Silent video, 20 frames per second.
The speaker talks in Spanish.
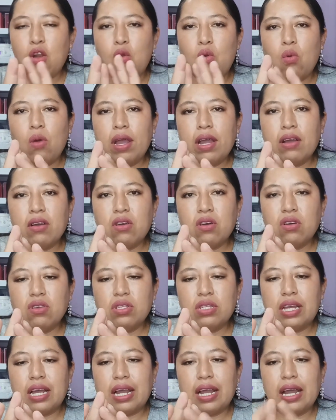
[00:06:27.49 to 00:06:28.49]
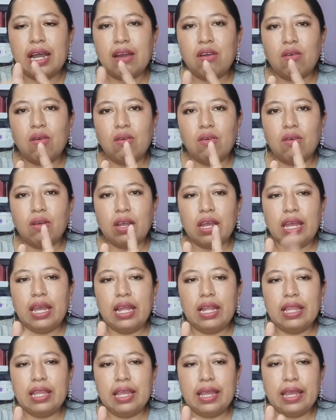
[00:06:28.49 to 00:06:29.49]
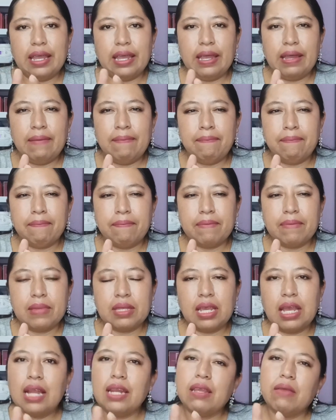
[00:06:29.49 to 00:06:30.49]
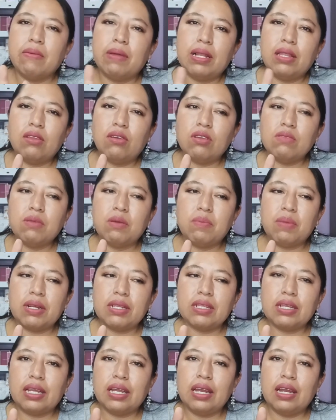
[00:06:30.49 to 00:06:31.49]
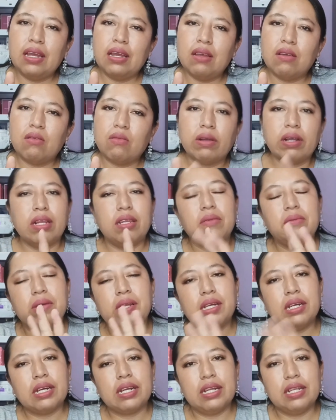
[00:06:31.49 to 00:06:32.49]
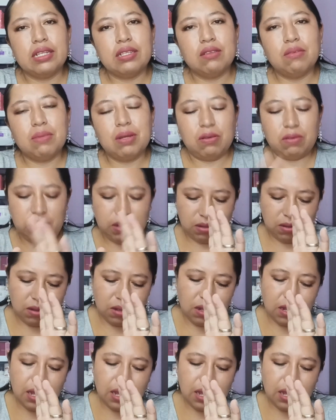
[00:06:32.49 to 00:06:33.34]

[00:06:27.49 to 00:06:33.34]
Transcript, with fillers: Luego sacaron el de mm, el nivel 2, me parece que era, o el nivel 3, no me acuerdo.